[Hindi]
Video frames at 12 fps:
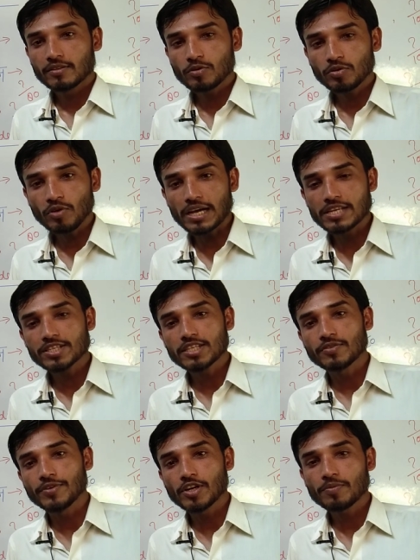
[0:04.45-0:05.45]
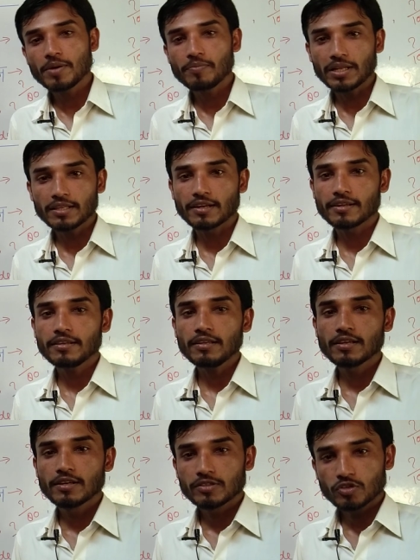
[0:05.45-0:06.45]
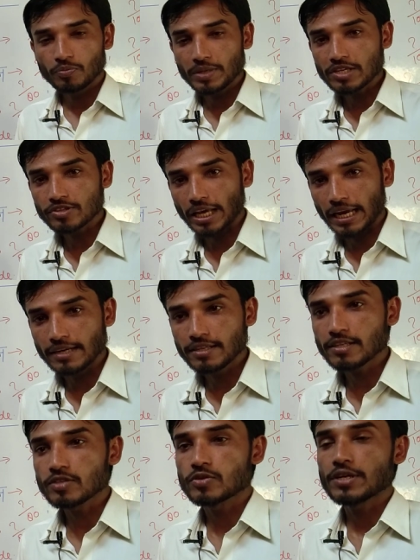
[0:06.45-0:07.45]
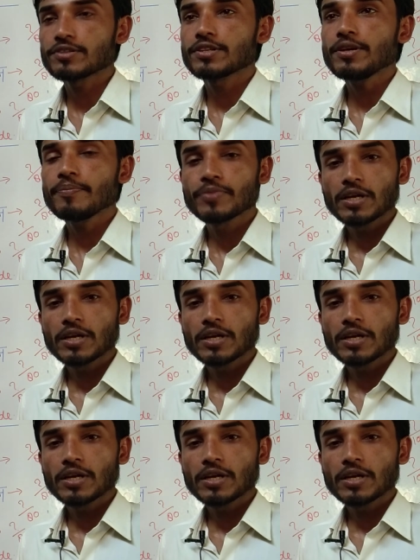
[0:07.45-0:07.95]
दोस्तों आज के इस वीडियो में हम बात करेंगे जो बी एड सेकेंड ईयर के स्टूडेंट्स हैं